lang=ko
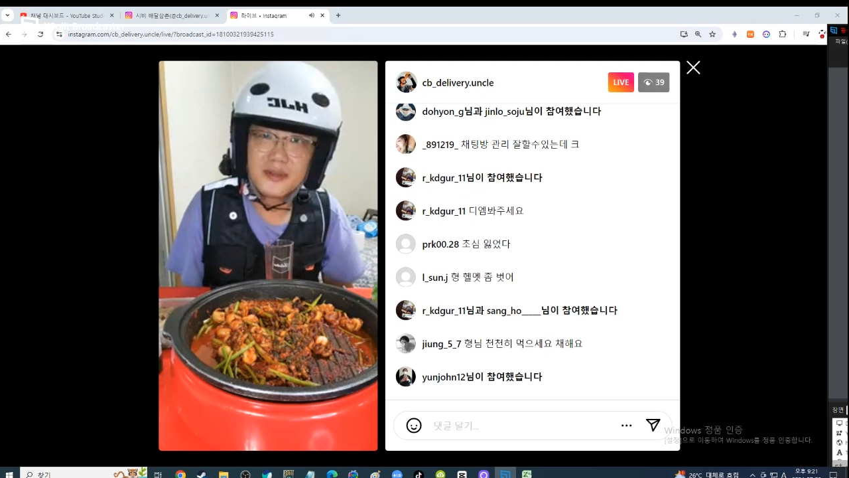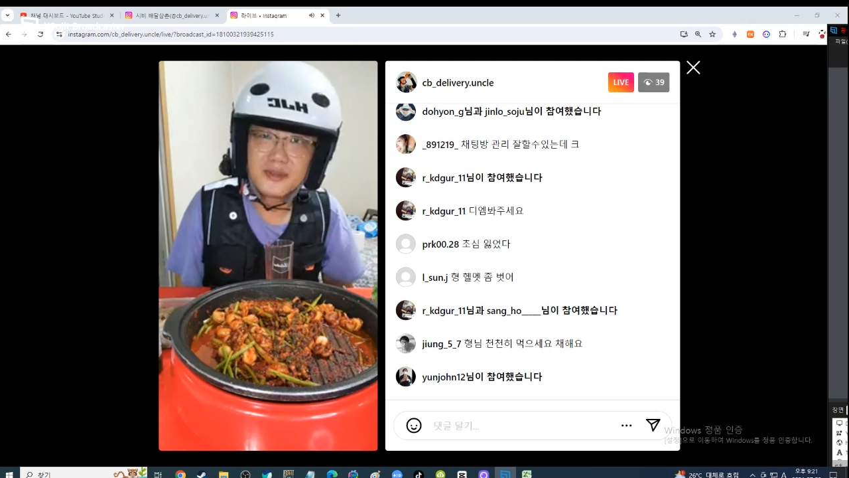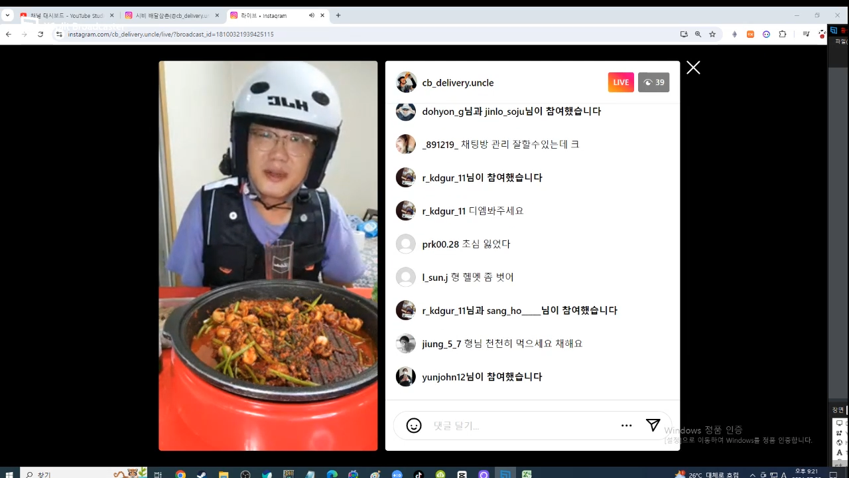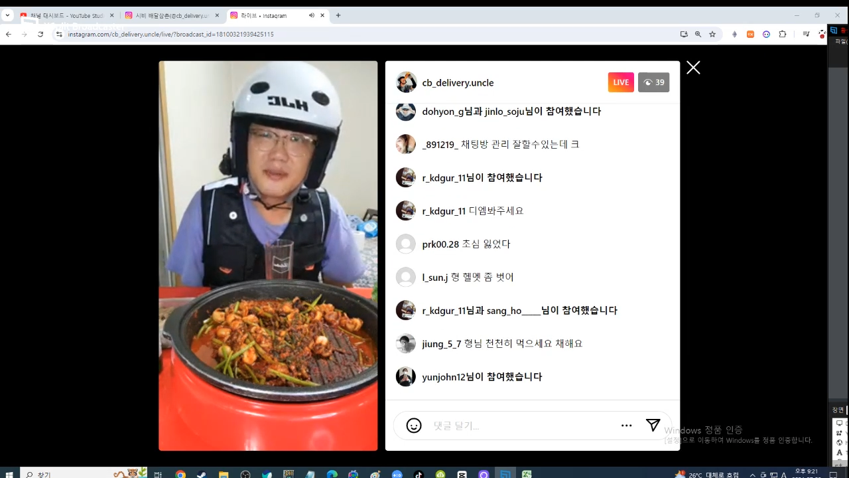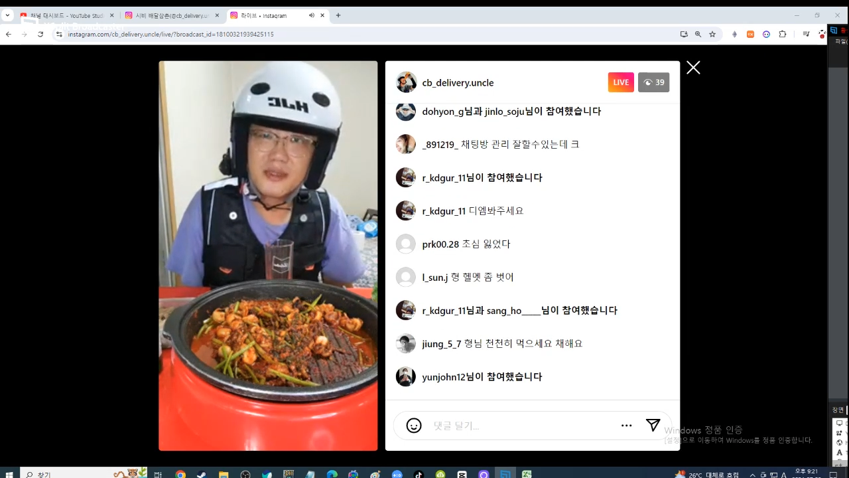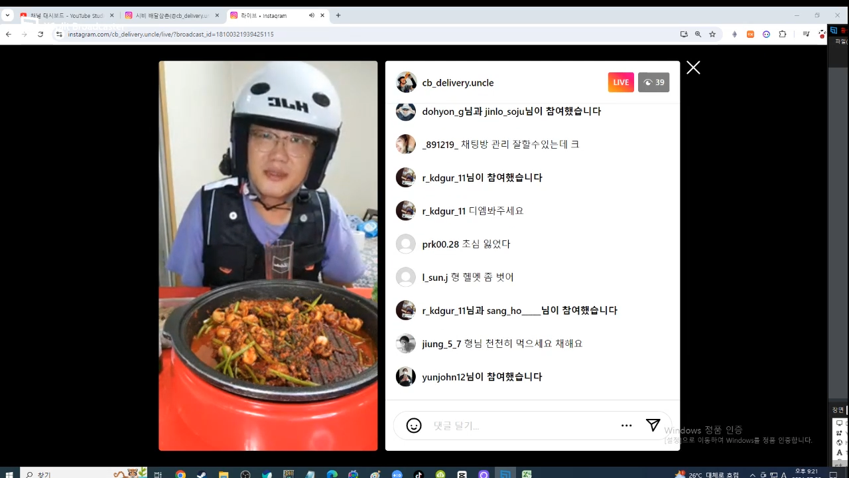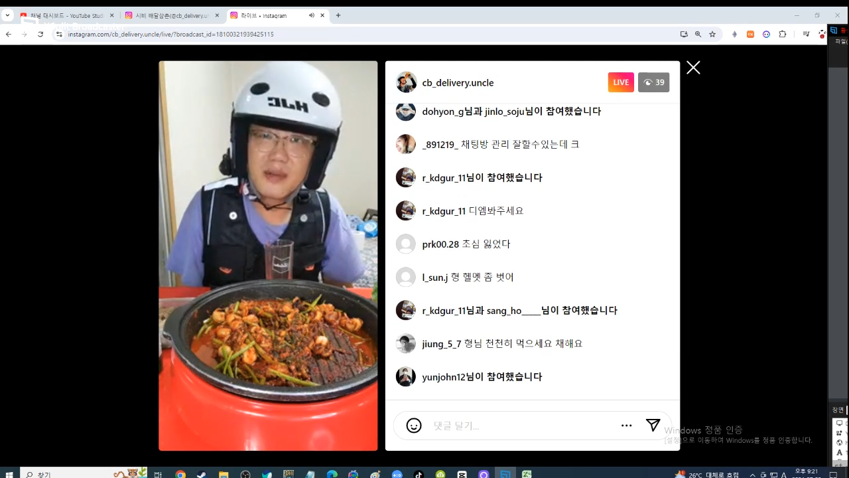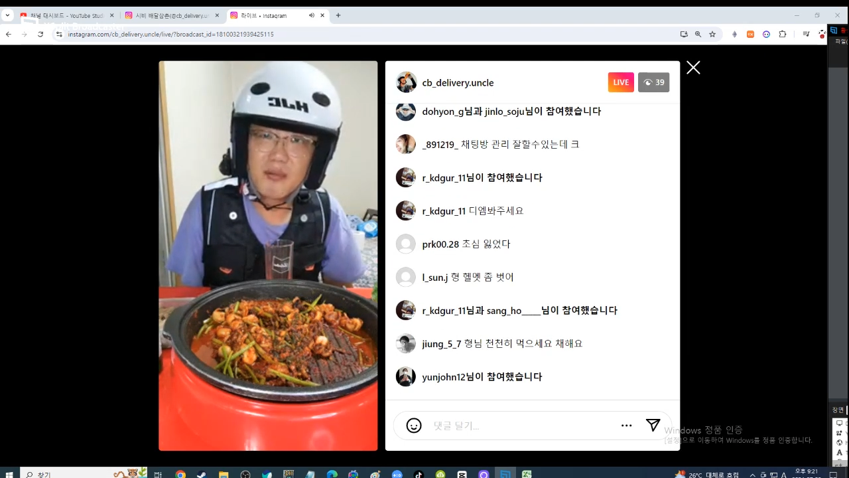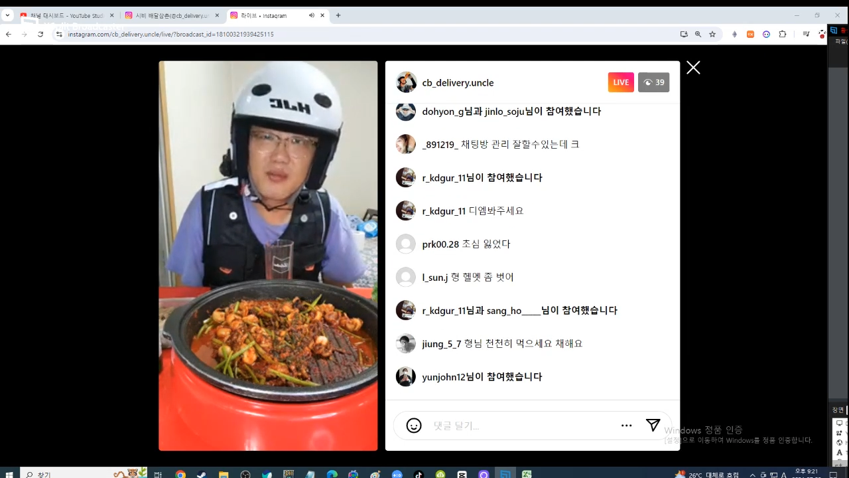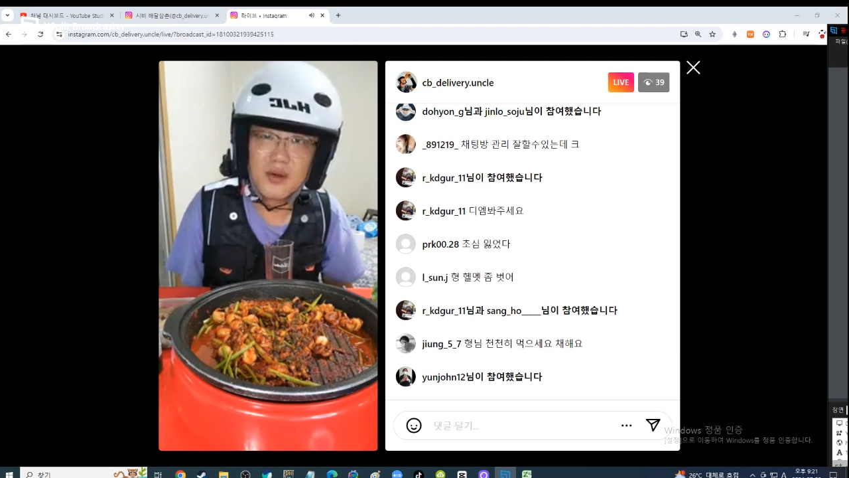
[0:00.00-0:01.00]
서이빙
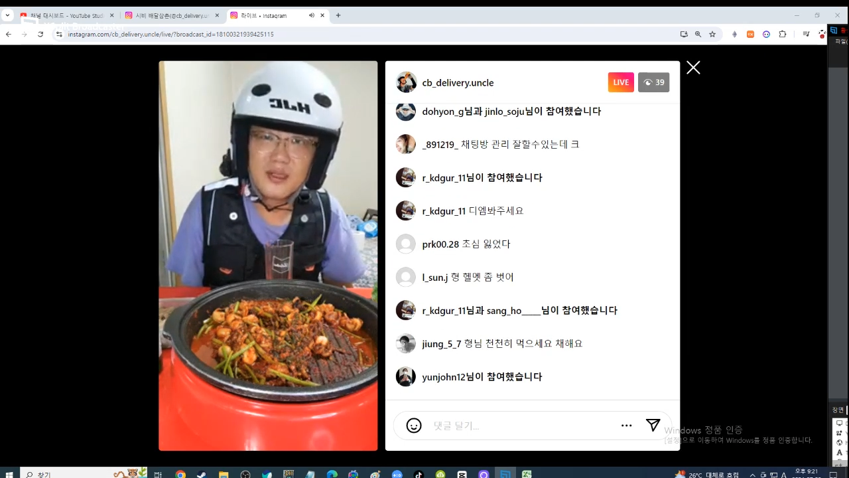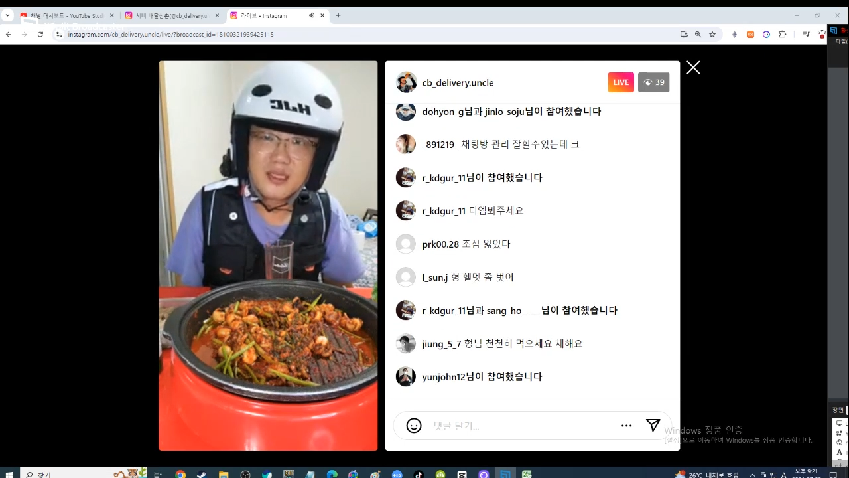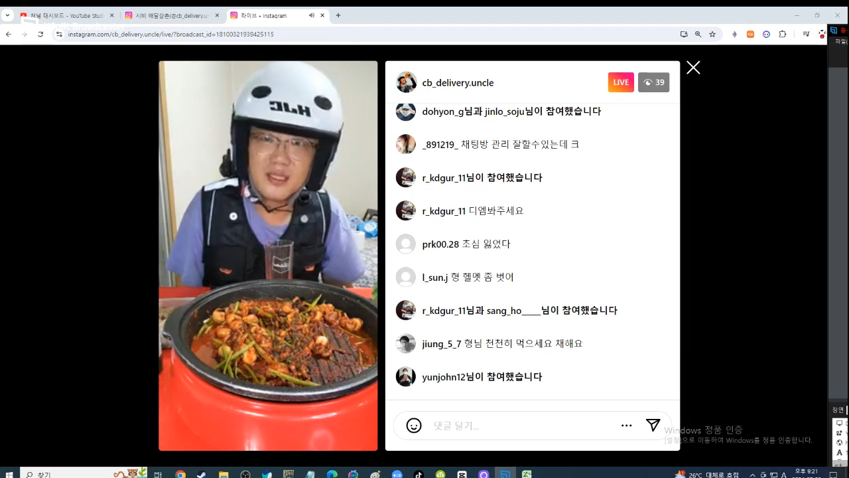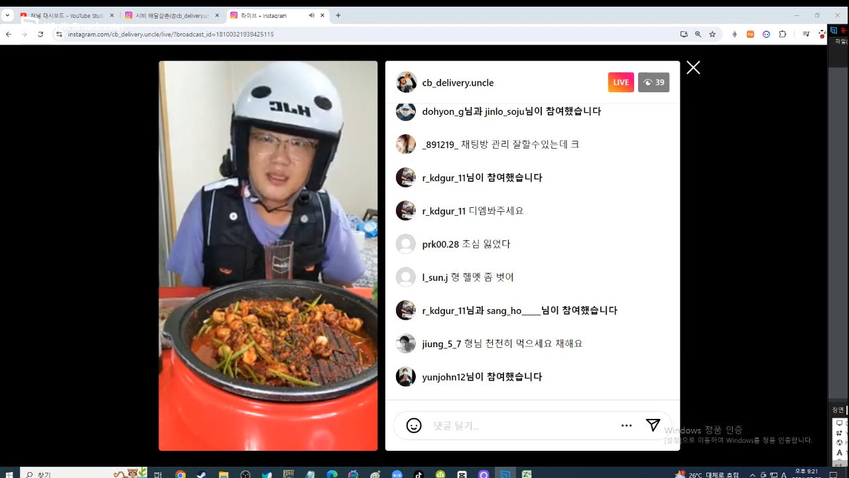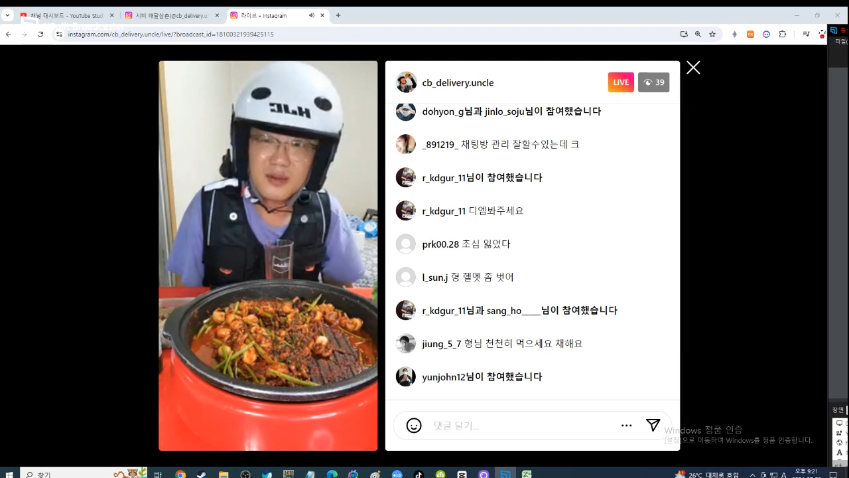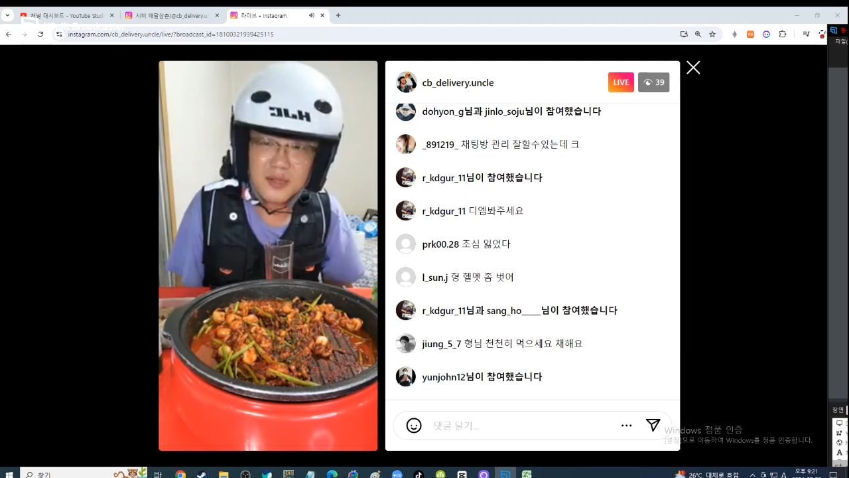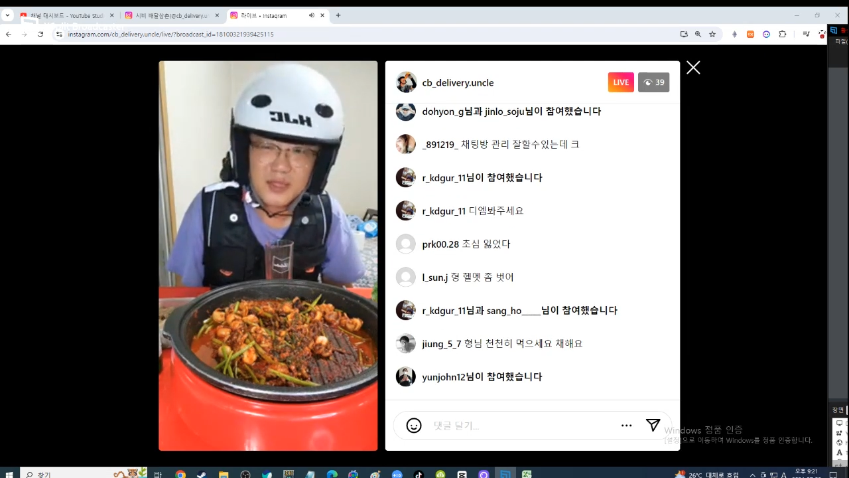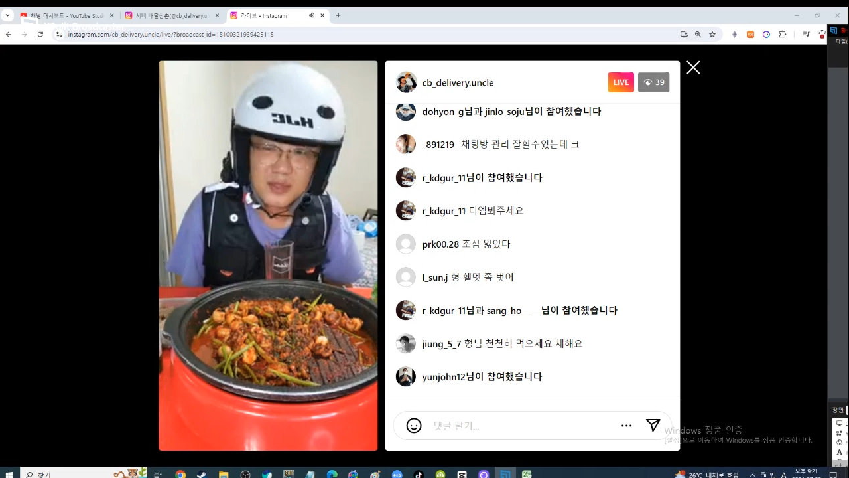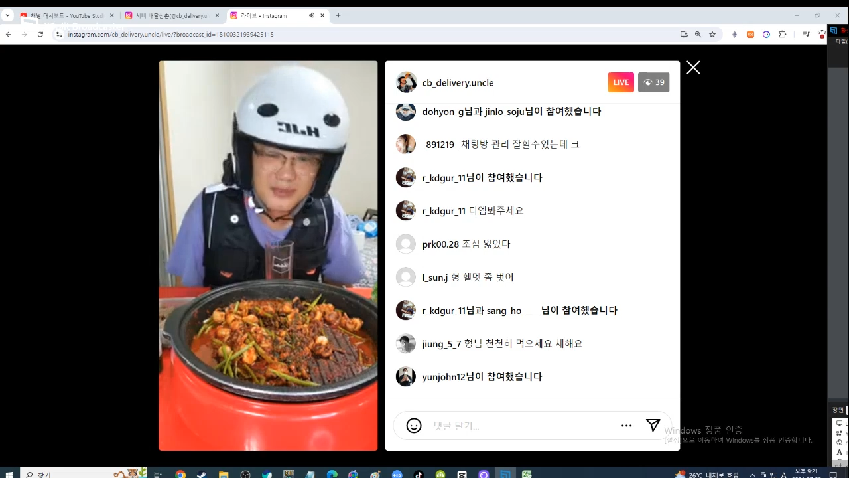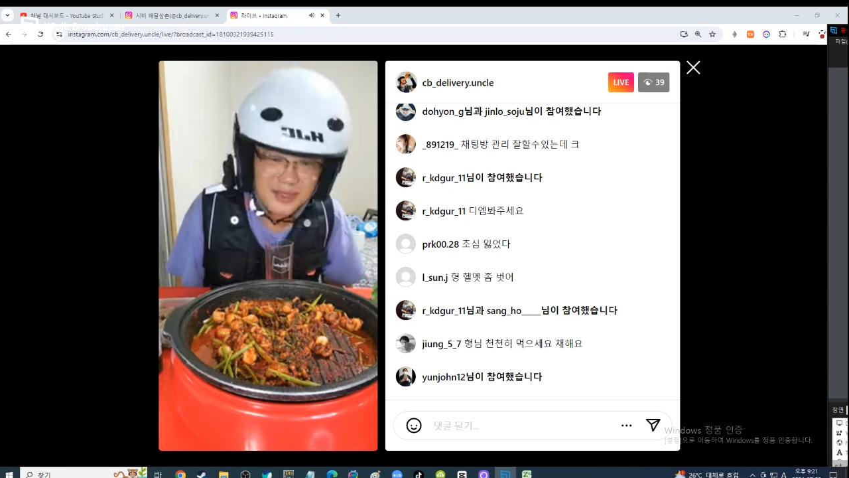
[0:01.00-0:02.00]
내가 뭐 먹었지? 아
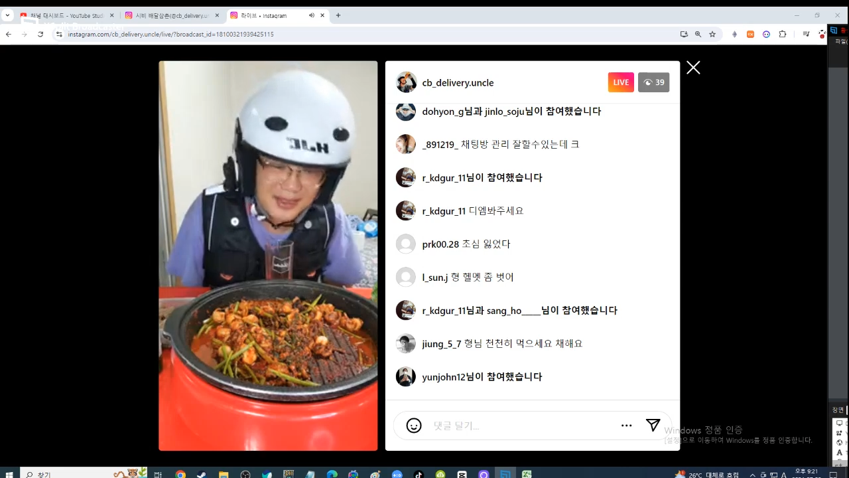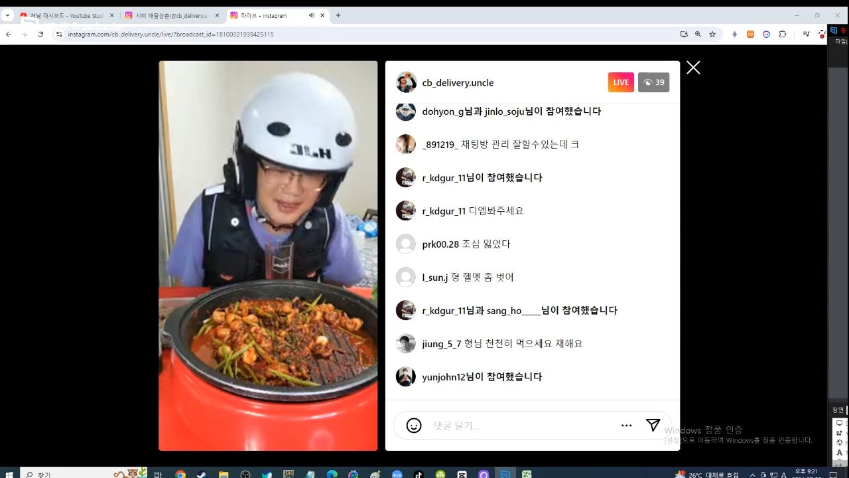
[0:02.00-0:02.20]
죄송합니다.